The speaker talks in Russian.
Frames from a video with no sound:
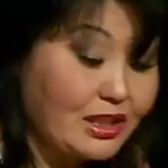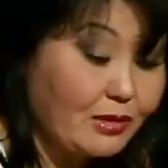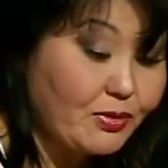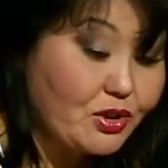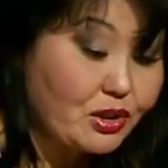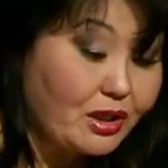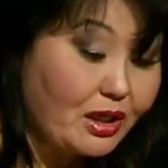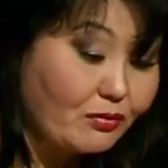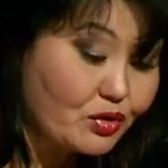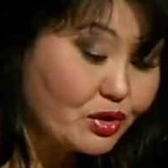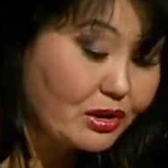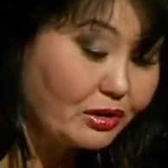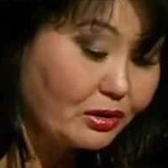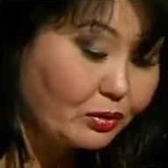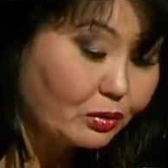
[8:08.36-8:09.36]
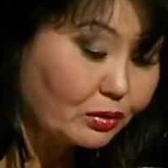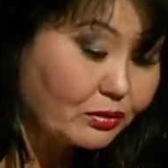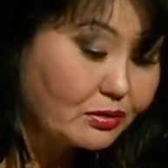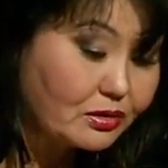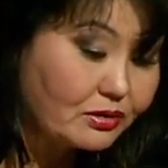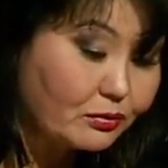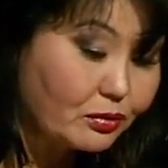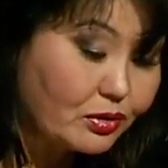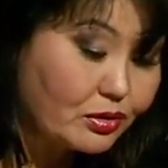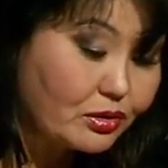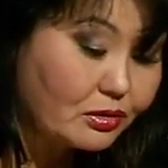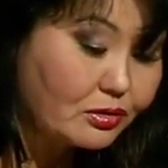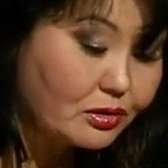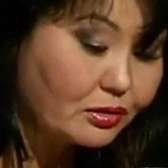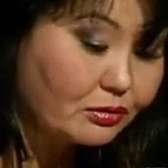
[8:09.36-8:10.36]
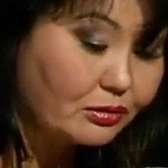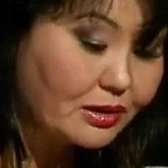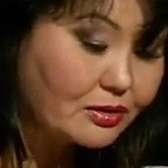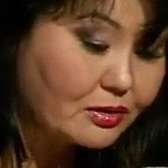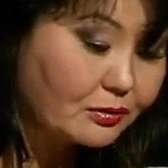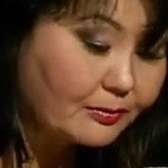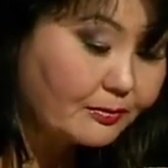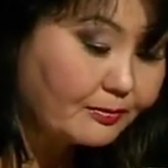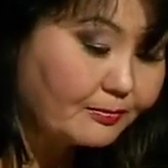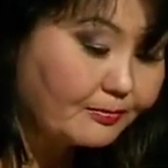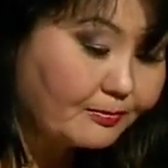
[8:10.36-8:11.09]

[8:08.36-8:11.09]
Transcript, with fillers: Сейчас я прочитаю его жизненный код, сегодняшнюю ситуацию. Ну вот